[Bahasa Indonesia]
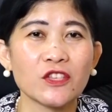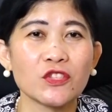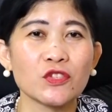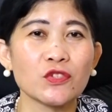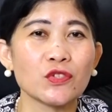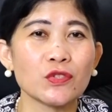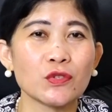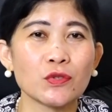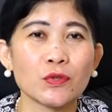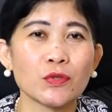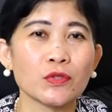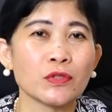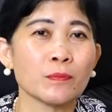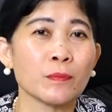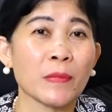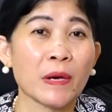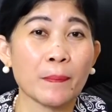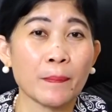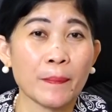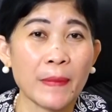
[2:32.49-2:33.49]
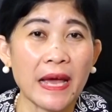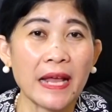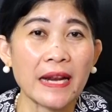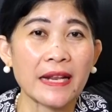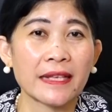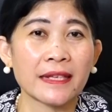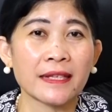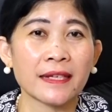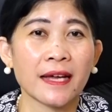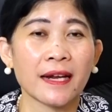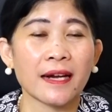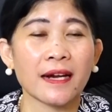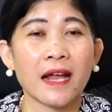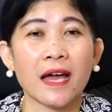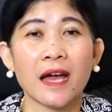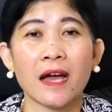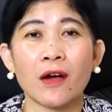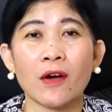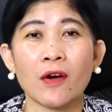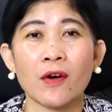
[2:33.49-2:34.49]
justru berbalik karena